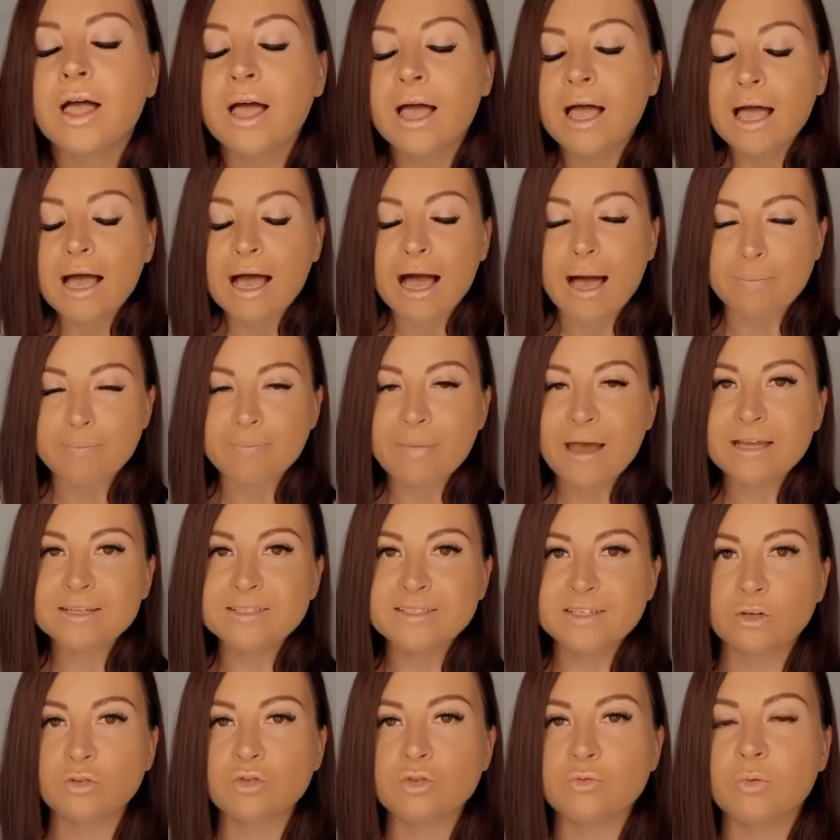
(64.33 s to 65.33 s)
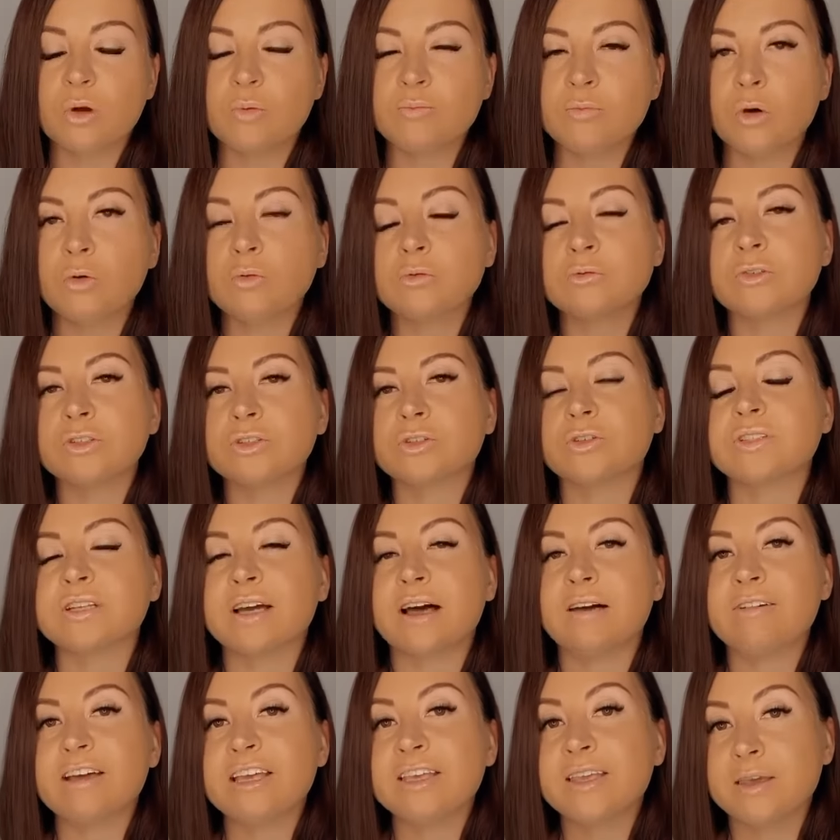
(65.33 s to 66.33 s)
À partir du moment où votre
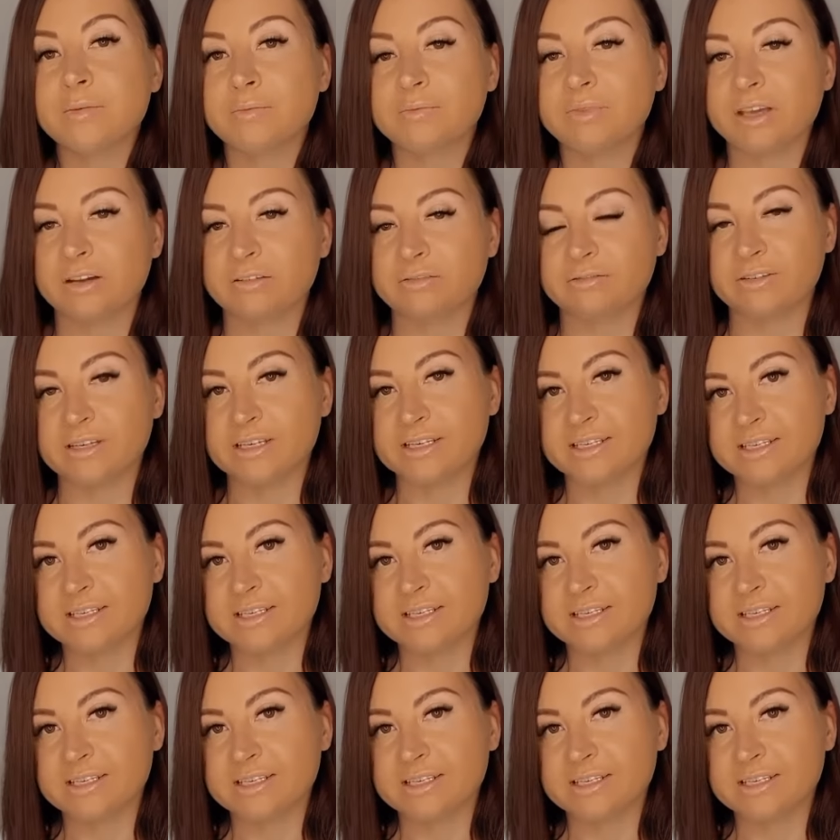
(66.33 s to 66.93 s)
travail est bien fait,